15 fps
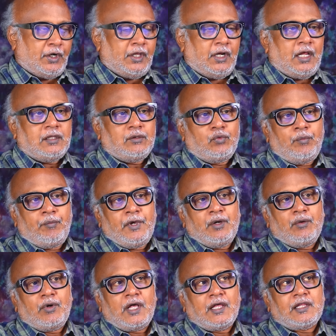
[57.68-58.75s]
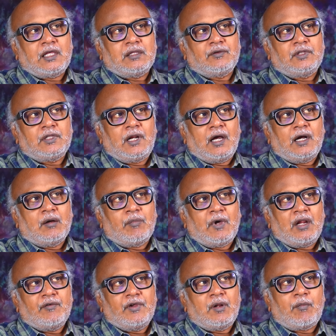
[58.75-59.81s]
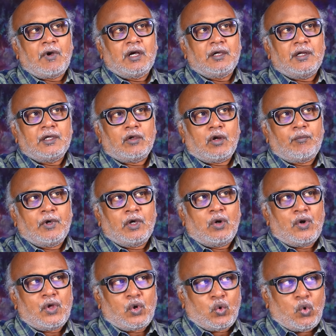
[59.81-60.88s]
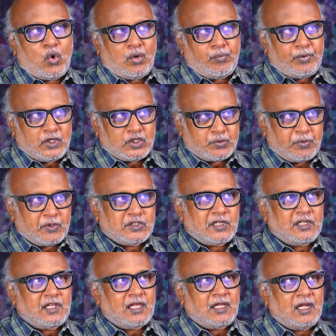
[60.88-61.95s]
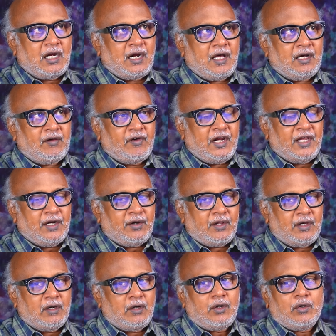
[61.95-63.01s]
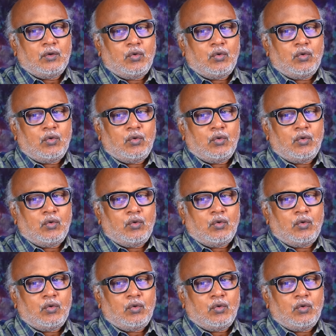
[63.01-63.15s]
மட்டும் இல்லை அது உண்மையும் கூட அதாவது வந்து நாங்கள் பலவீனமாக இருக்கிறோம் எங்களுடைய கோர் பிரின்சிபல்ஸ் வந்து அதனால் நாங்கள் விலகிட்டோம் எங்களுடைய